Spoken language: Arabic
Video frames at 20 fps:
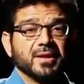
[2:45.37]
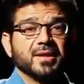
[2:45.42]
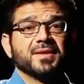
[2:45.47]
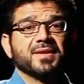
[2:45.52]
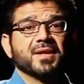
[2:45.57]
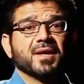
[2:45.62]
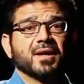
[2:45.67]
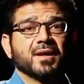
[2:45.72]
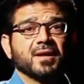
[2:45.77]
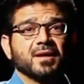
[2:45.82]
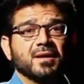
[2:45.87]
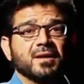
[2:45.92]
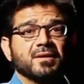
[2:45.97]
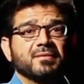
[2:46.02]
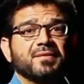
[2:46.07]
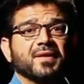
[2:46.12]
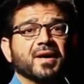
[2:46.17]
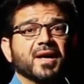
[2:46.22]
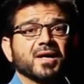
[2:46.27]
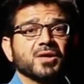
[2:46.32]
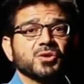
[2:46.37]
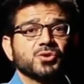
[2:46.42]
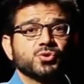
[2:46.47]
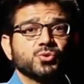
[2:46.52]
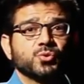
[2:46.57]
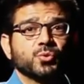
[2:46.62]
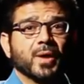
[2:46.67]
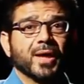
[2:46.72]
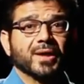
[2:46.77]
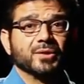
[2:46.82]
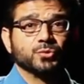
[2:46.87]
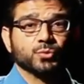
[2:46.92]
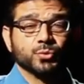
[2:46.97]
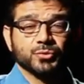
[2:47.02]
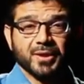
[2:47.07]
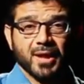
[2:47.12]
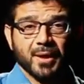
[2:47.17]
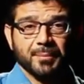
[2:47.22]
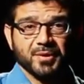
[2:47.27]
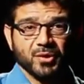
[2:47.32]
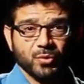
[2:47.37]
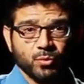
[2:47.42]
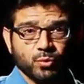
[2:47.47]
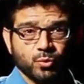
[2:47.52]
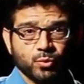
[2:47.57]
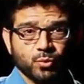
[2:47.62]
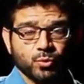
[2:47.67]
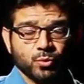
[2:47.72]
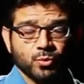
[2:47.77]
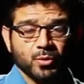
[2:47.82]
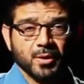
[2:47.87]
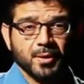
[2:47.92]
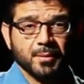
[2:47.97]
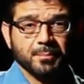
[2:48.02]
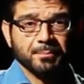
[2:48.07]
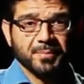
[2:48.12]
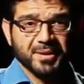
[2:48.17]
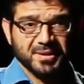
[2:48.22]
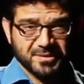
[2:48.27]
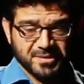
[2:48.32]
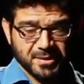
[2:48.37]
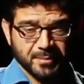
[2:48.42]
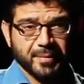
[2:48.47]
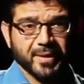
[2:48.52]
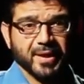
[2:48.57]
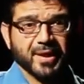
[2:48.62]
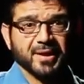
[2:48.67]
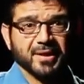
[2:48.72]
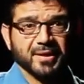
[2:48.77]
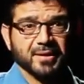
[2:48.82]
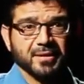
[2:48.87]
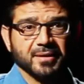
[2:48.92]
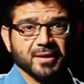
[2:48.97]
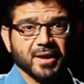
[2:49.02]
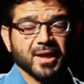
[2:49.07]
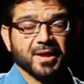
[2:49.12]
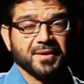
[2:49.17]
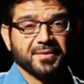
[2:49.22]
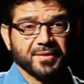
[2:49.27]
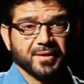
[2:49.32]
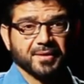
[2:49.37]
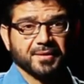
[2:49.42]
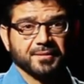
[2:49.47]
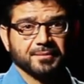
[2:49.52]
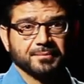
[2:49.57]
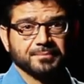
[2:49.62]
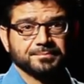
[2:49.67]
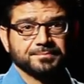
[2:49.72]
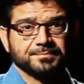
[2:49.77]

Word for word: لذا فأرجو أن تتابعوه بانتباه اكثر